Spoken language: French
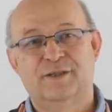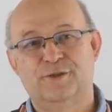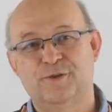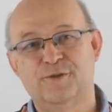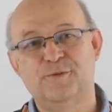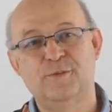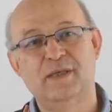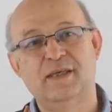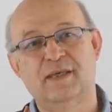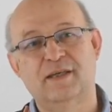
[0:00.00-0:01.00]
Je
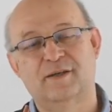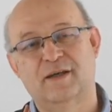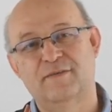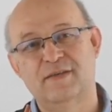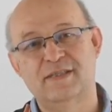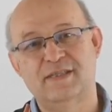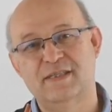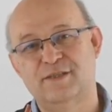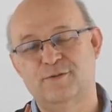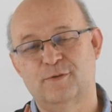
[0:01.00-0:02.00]
suis euh,
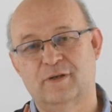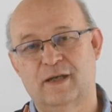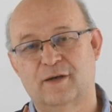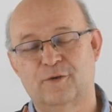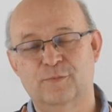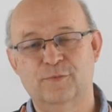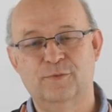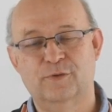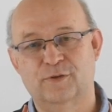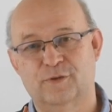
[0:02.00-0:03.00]
investi sur la
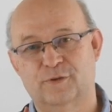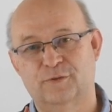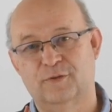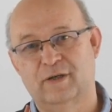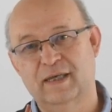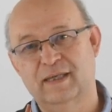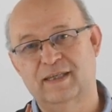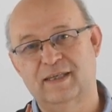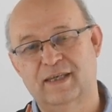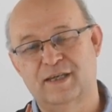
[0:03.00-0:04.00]
commune euh,
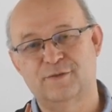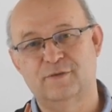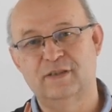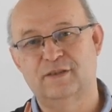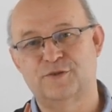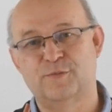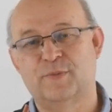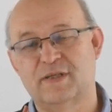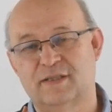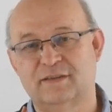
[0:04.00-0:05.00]
d'Orec et à ce titre, je me
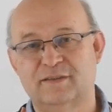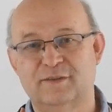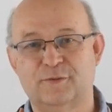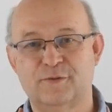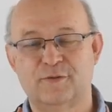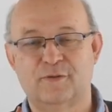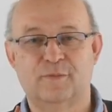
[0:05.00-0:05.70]
présente donc